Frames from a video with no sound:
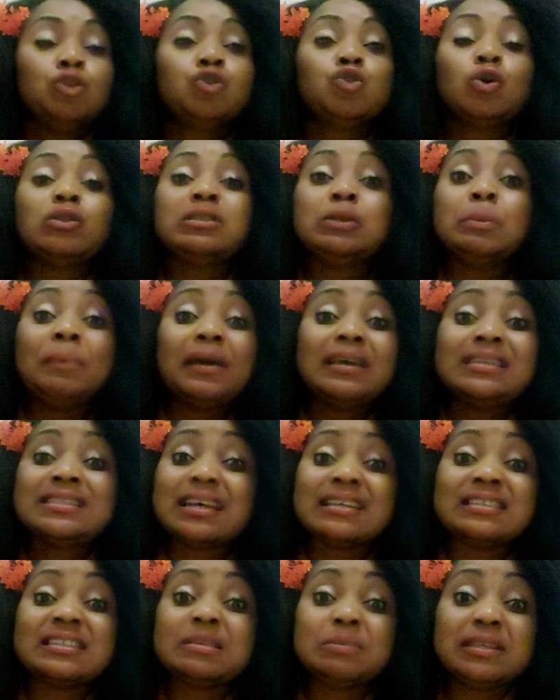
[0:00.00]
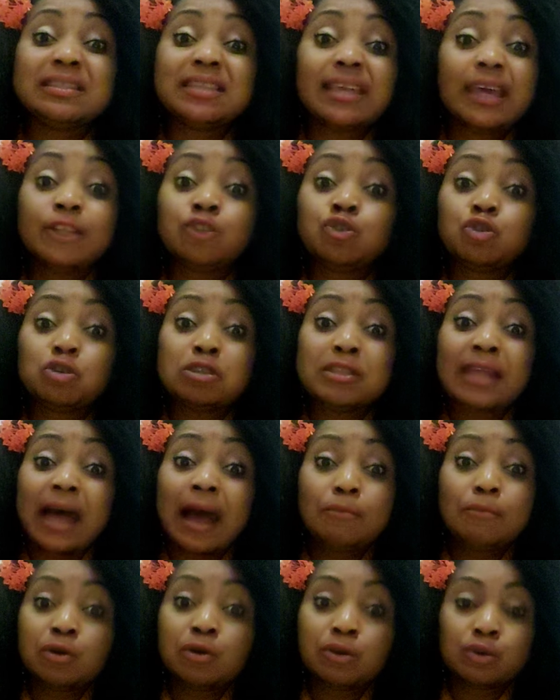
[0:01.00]
ton hypersensibilité est une
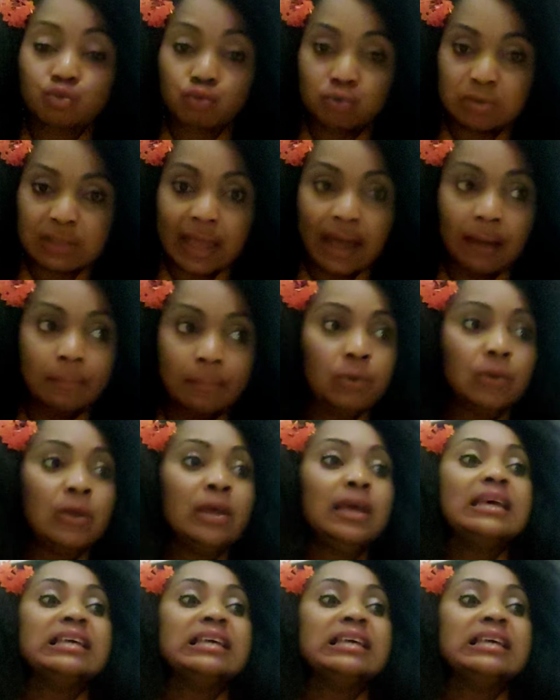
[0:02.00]
âme redoutable.